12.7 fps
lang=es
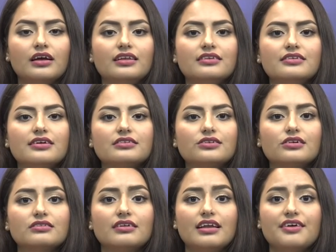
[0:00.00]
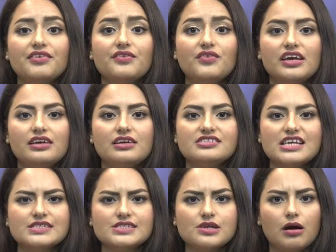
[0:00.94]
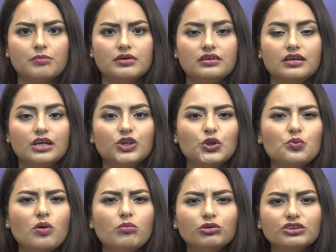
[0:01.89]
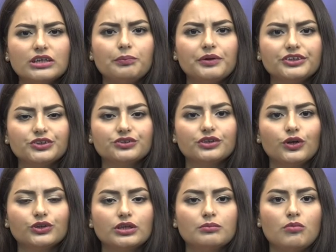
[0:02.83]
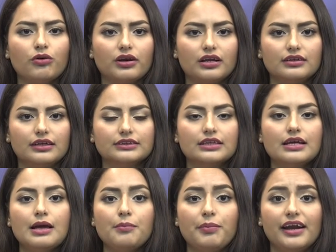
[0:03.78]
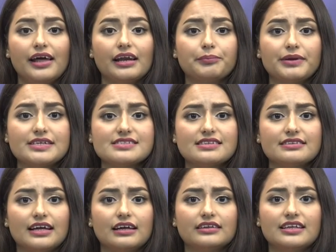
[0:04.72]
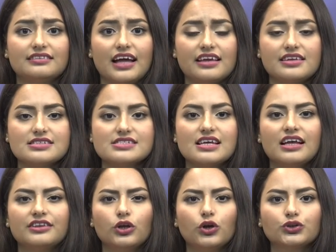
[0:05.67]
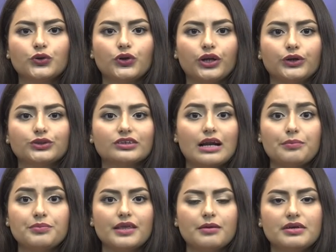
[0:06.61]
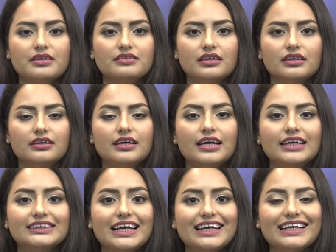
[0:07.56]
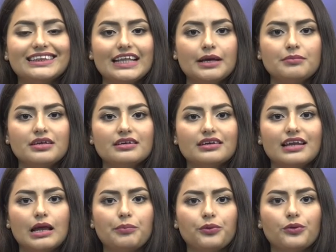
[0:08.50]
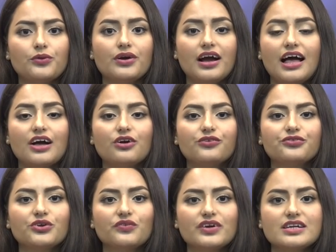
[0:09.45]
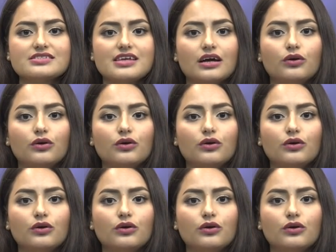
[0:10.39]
El director del FBI, James Comey, tuvo mucha presión de los demócratas para presentar detalles de los correos rápidamente, ya que temen que la prolongada controversia